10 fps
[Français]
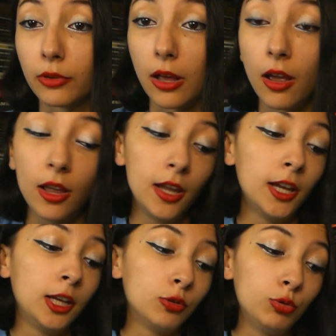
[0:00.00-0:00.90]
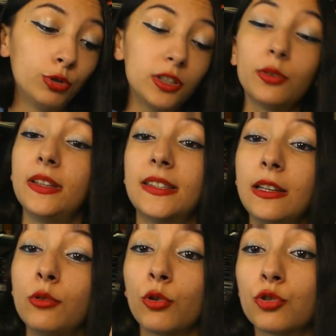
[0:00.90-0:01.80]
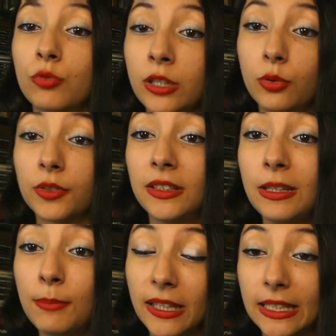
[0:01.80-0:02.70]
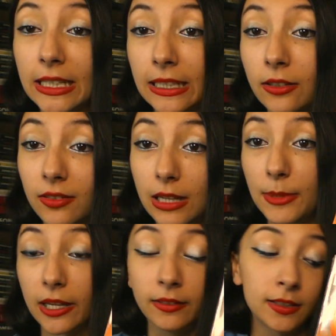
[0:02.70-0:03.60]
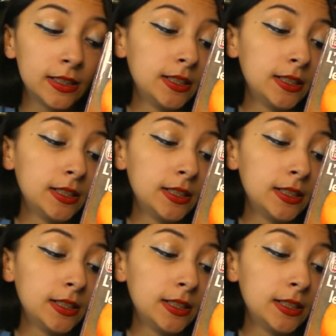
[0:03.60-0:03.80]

Voilà. Tous ceux qui ont essayé de le rejoindre ont été massacrés dans ce labyrinthe.